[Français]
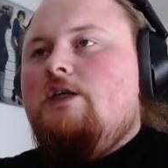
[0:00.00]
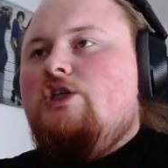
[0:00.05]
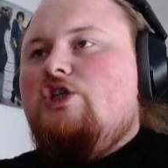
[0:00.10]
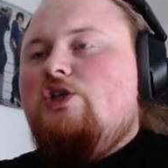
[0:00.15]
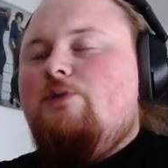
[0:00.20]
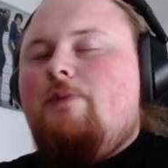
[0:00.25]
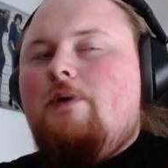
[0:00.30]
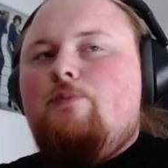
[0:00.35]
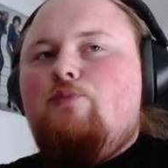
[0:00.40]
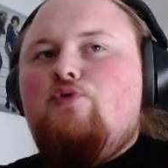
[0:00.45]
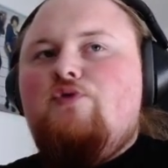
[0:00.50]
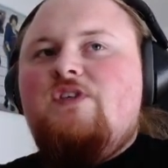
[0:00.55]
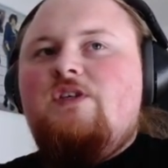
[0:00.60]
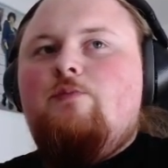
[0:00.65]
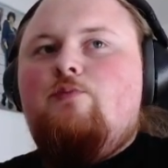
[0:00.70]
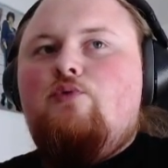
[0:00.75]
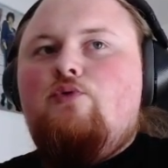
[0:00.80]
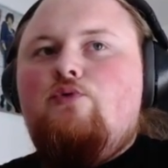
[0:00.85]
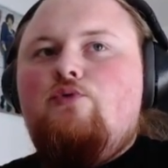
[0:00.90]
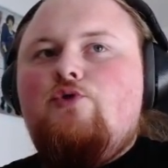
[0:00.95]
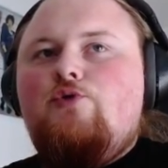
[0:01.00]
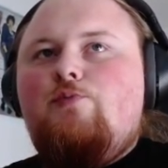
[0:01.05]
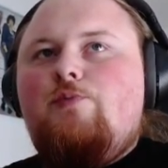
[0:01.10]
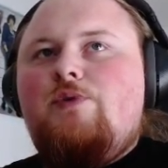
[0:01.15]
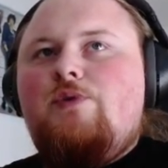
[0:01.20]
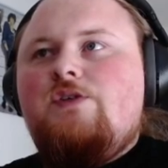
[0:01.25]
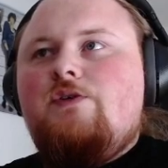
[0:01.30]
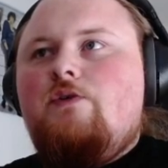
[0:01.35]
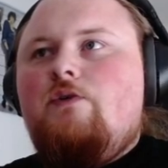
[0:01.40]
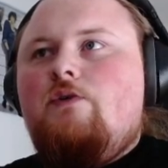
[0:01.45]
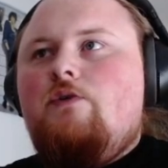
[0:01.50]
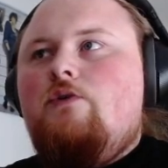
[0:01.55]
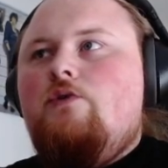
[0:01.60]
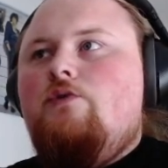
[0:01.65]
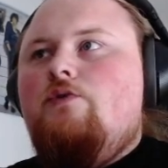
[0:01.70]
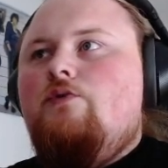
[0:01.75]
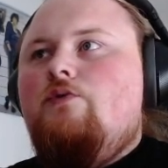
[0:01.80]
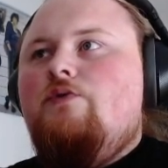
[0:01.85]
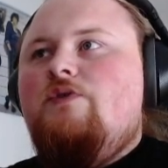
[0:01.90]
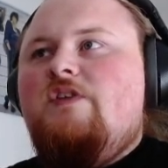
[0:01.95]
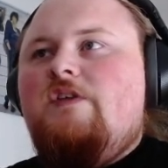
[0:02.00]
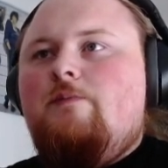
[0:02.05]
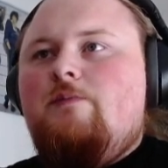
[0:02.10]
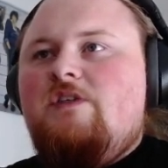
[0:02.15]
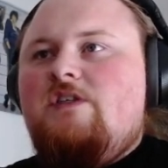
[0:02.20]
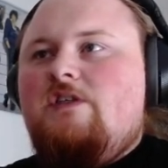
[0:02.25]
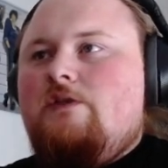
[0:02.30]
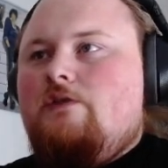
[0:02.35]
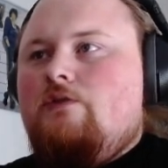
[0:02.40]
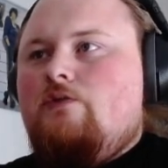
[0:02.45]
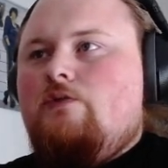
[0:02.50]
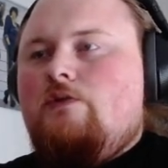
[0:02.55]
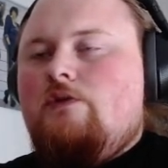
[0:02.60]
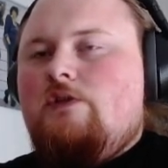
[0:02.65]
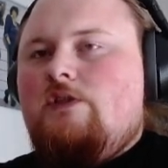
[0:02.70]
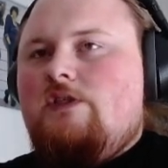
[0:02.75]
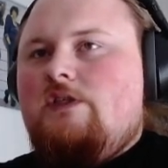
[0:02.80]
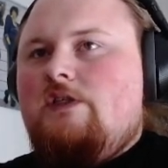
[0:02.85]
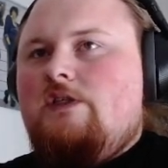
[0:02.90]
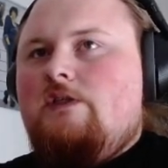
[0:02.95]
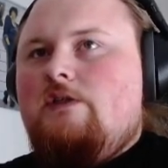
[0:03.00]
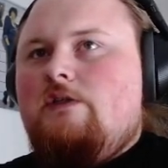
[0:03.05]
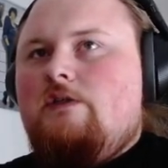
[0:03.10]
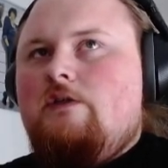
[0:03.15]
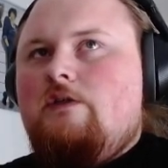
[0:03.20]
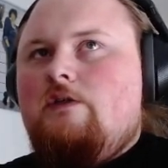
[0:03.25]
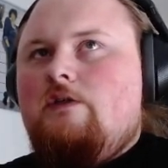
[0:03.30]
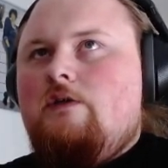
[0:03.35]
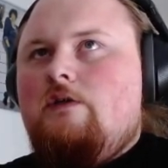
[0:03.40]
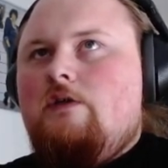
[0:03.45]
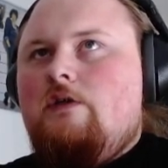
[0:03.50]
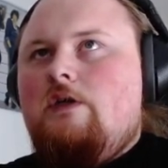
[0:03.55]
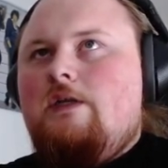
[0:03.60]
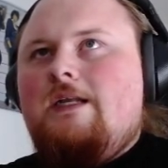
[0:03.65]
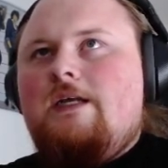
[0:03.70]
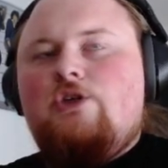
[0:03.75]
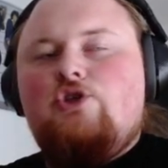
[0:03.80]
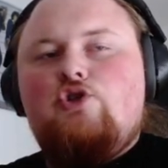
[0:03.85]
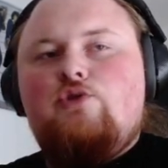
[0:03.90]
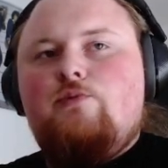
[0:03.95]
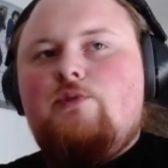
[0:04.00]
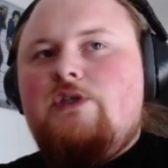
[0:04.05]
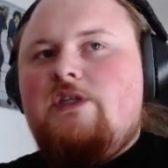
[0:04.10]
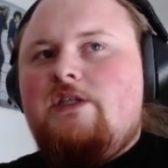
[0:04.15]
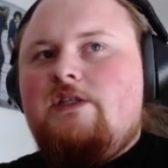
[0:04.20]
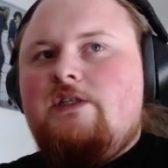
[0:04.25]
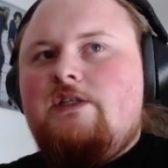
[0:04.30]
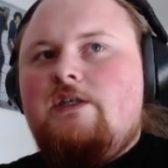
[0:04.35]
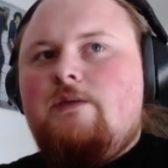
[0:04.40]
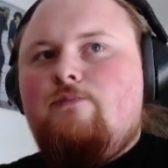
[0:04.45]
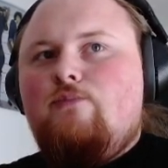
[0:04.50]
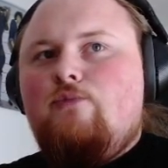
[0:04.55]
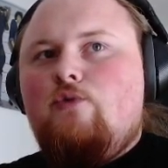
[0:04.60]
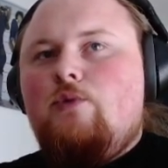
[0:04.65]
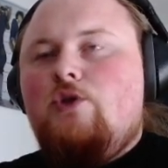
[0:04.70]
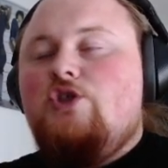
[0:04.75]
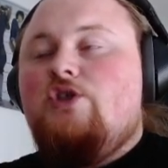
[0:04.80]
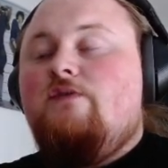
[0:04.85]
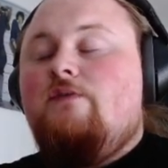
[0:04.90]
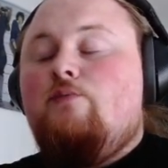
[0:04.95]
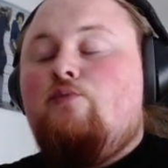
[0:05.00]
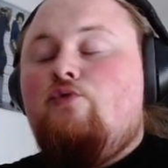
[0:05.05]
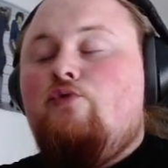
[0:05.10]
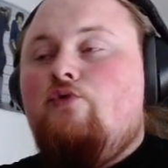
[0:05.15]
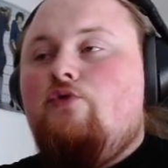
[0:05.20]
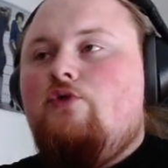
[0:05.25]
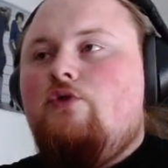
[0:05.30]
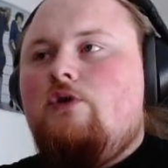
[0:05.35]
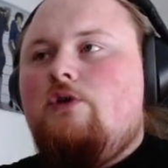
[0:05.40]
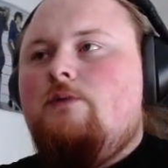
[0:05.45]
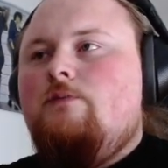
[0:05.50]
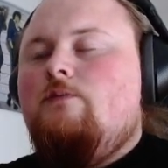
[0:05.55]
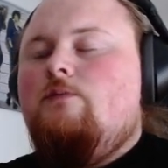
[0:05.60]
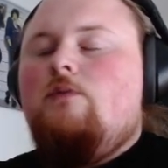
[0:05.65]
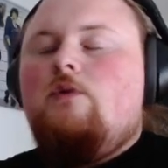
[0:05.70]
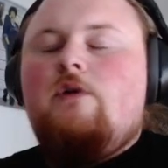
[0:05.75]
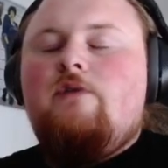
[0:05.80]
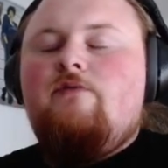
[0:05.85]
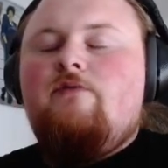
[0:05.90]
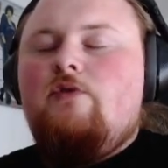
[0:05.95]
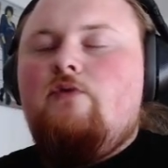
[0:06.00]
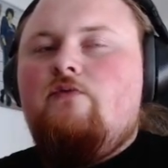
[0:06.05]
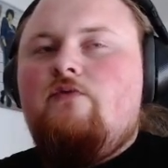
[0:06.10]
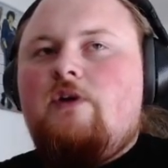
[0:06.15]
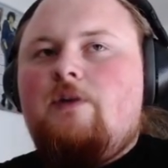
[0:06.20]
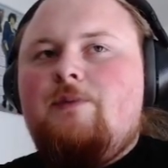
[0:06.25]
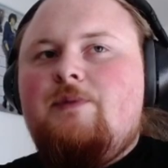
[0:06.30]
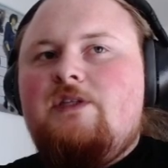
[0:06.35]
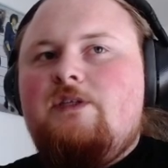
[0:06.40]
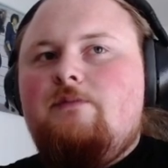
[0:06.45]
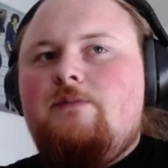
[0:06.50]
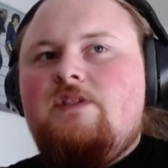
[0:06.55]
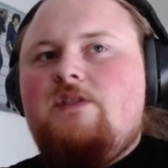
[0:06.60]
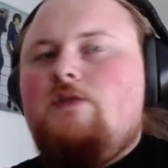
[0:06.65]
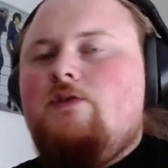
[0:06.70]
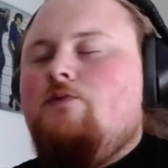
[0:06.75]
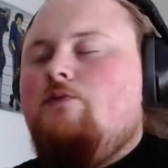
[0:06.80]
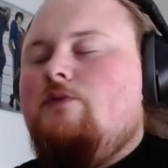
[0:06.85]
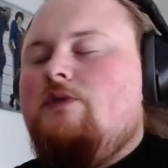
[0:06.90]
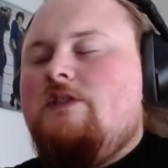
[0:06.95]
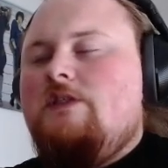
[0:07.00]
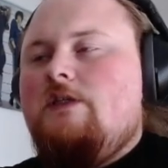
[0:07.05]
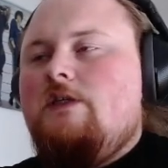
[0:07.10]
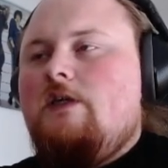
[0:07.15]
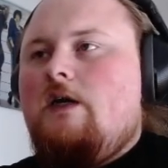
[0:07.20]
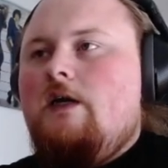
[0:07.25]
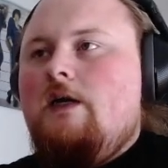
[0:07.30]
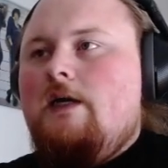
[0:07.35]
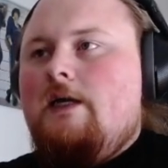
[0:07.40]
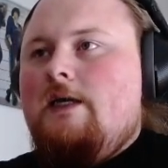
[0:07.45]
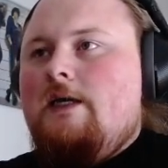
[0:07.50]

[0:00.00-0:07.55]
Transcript: J'ai pas poussé plus parce que le 7777 était largement inatteignable pour moi. J'avais plus le temps, il m'aurait fallu farmer des missions, etc.